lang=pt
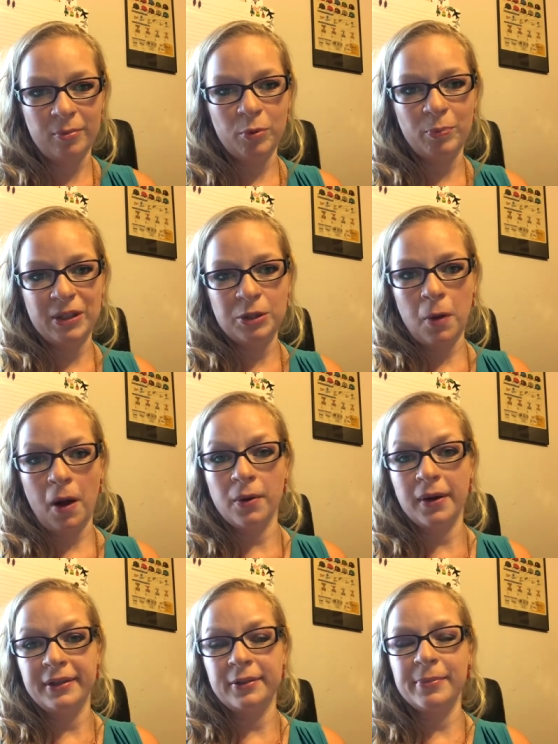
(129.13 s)
pro
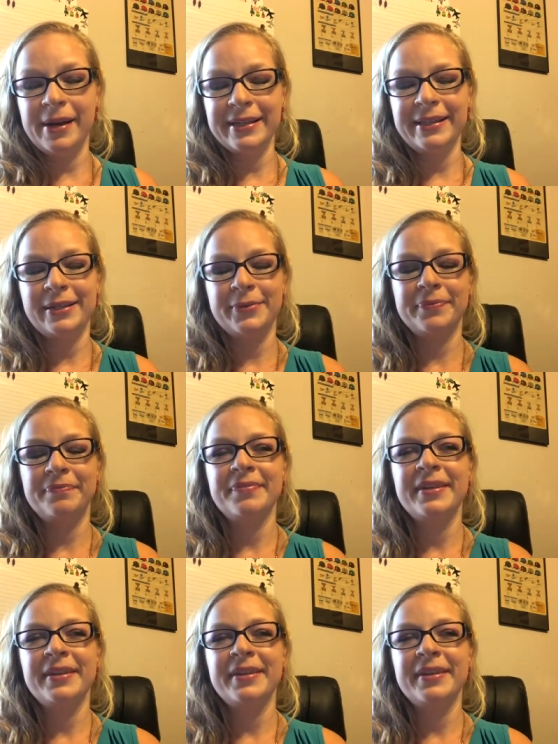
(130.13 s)
pessoal aí do Brasil.